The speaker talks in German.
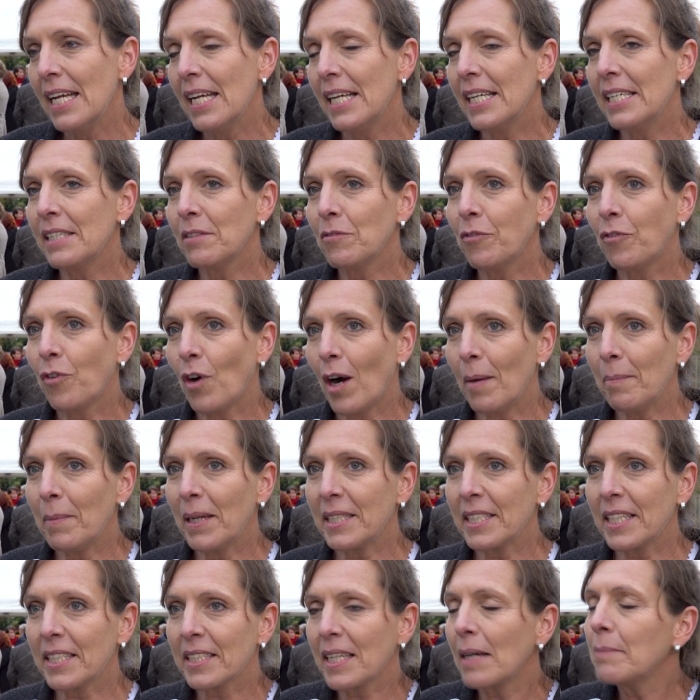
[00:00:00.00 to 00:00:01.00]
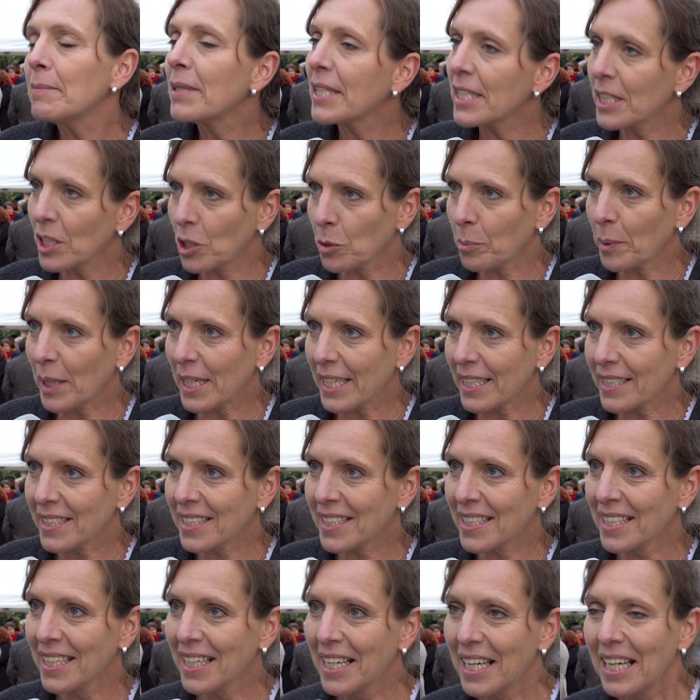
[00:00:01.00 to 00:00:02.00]
in Form eines
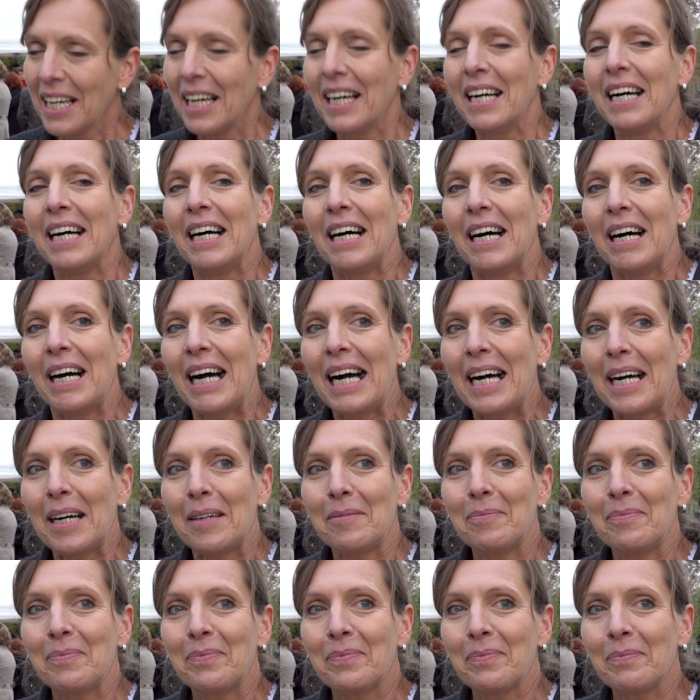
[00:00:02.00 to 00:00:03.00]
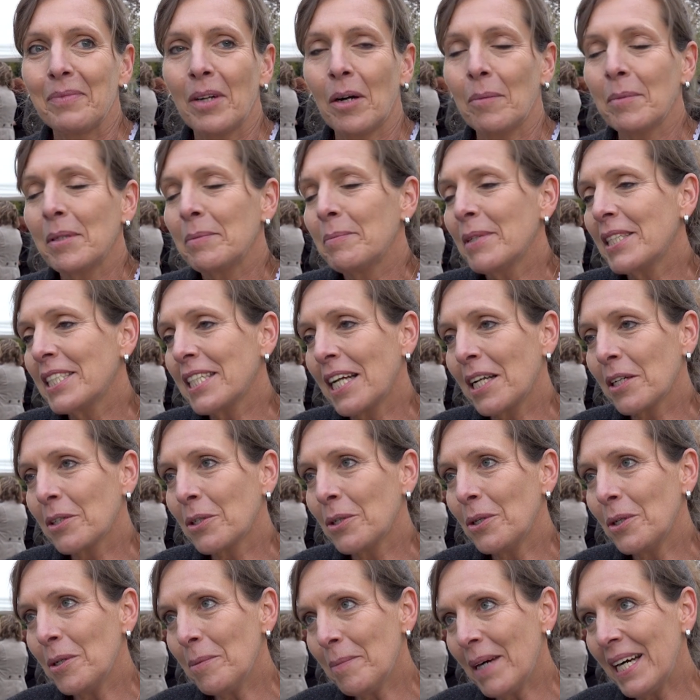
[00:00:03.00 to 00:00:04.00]
Kamingesprächs. Ähm, wir haben Michael
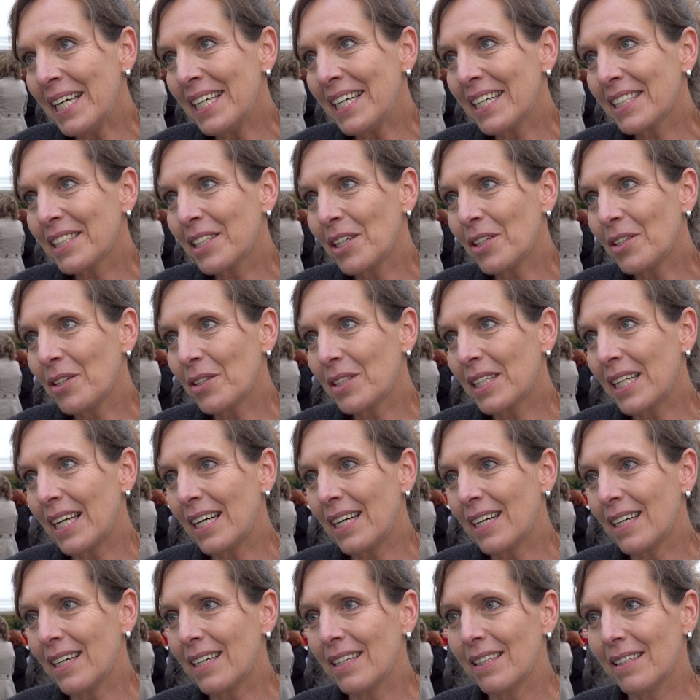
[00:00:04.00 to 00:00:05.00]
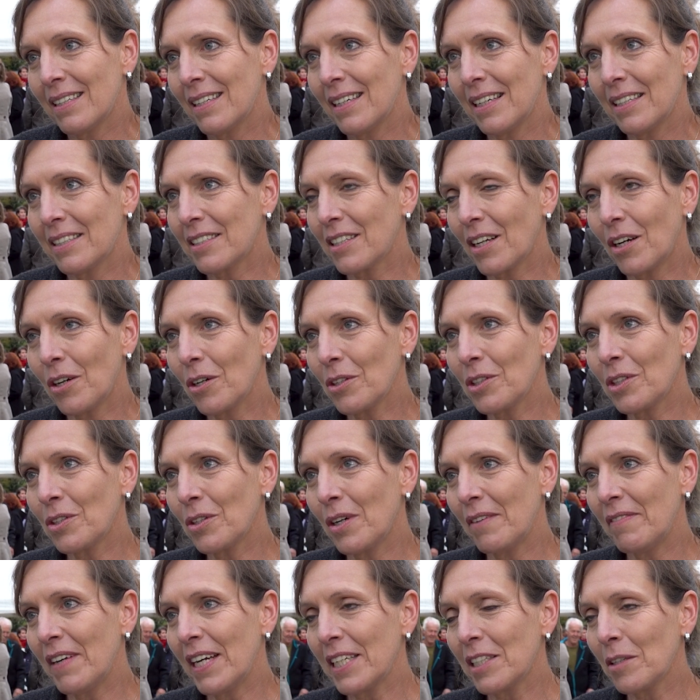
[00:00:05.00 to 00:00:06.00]
Köhlmeier da, der als
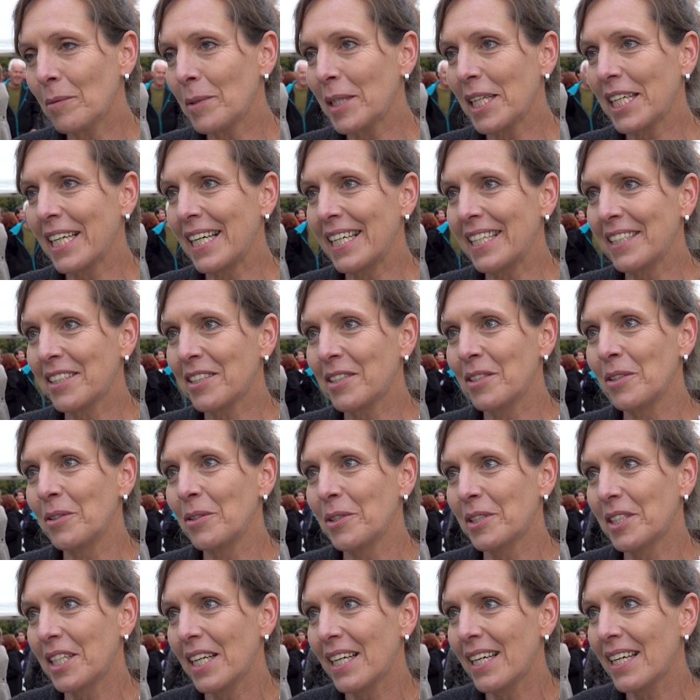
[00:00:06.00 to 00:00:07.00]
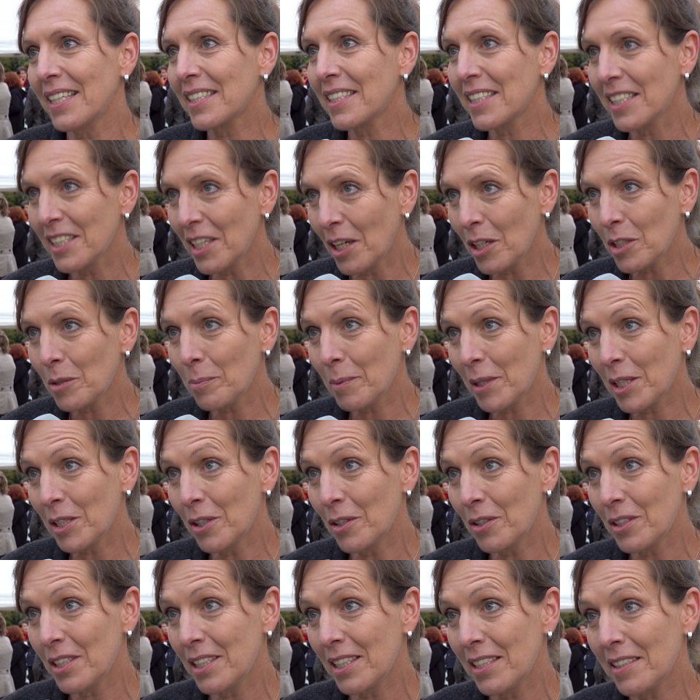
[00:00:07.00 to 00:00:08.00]
Autor weit über die Grenzen Österreichs hinaus
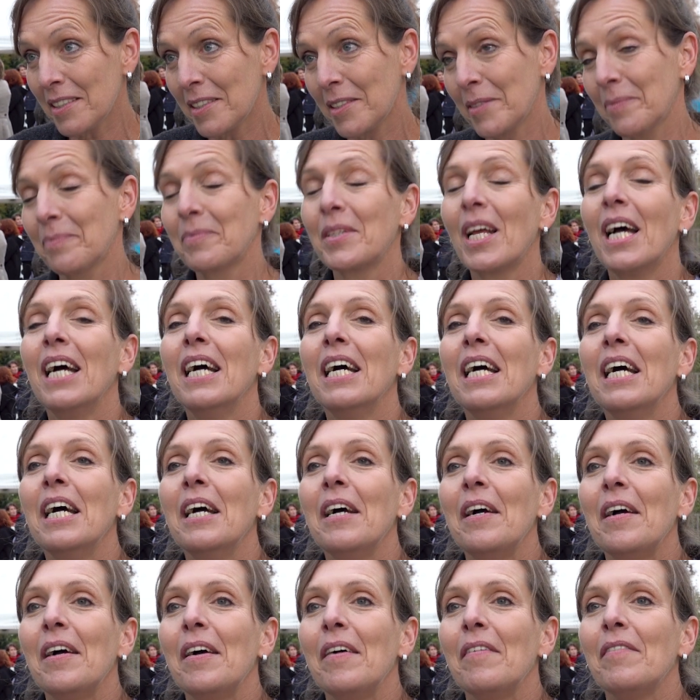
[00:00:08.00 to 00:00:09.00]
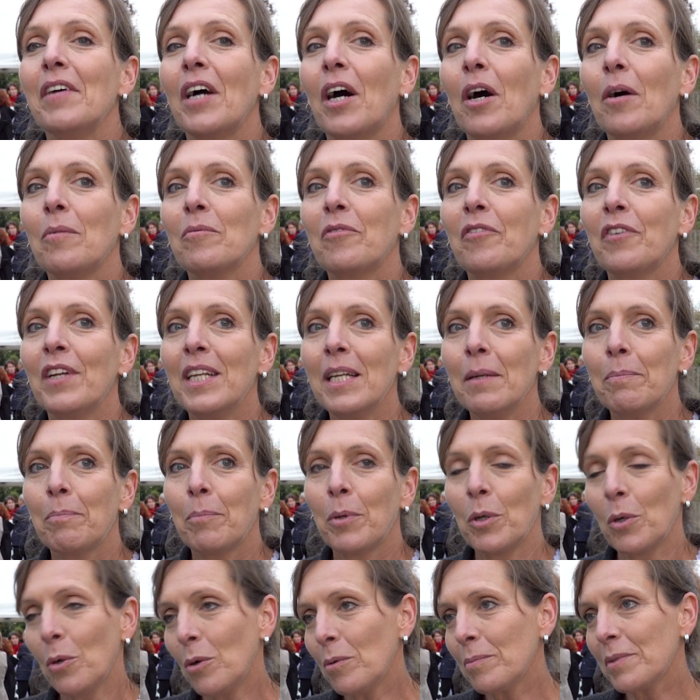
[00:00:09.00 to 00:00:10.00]
bekannt ist. Wir haben Philipp
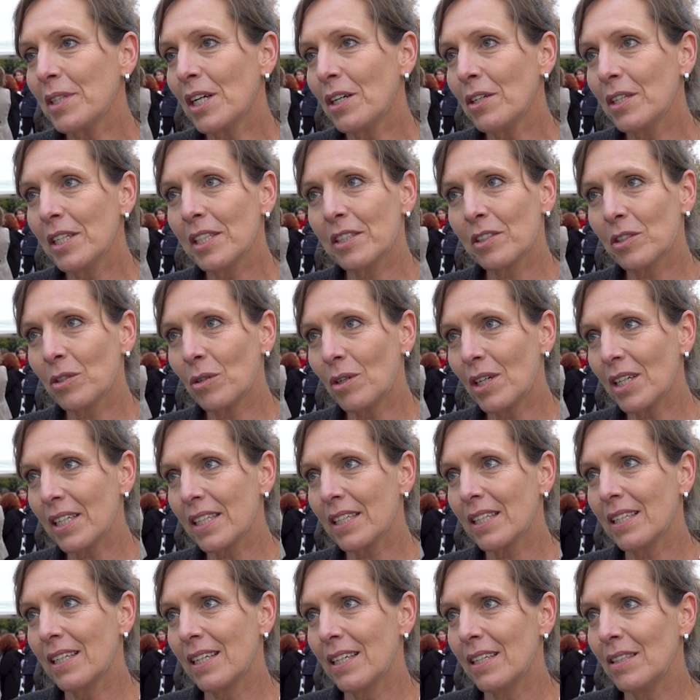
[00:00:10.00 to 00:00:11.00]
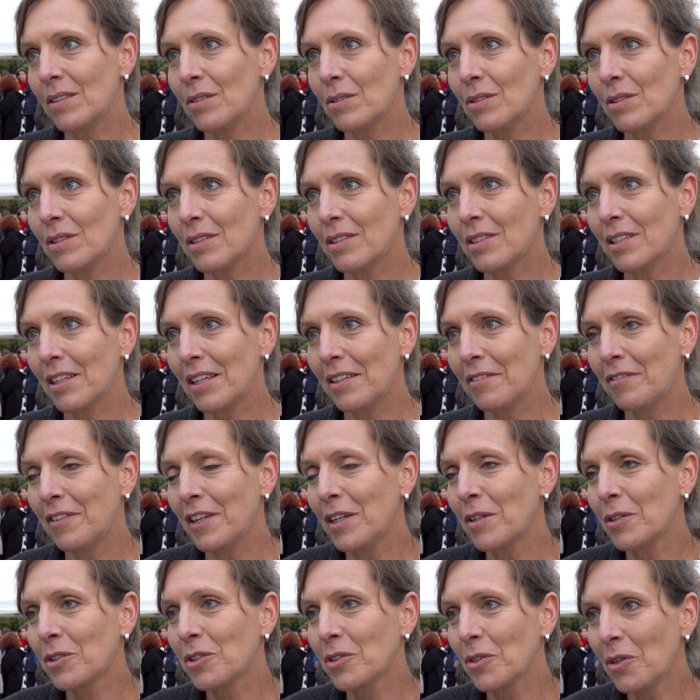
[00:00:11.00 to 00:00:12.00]
Blondau, Historiker und
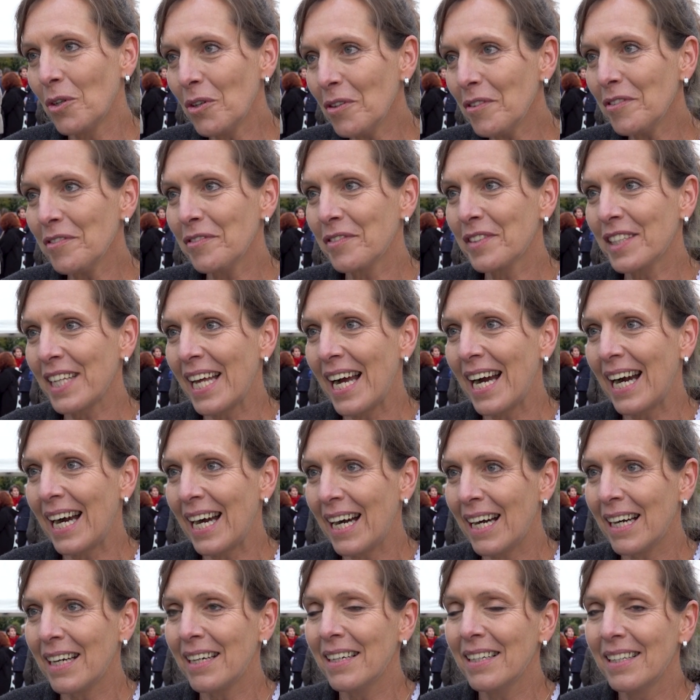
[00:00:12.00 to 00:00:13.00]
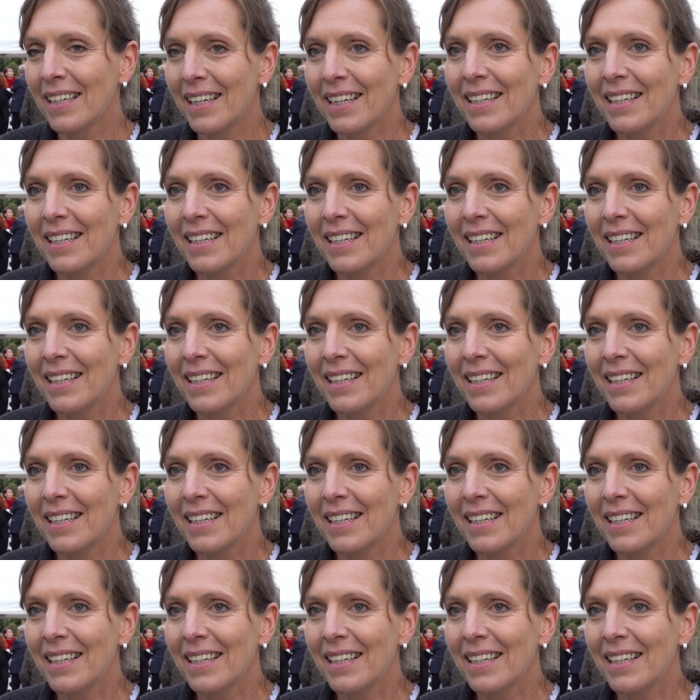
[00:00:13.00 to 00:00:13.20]
Philosoph, der auch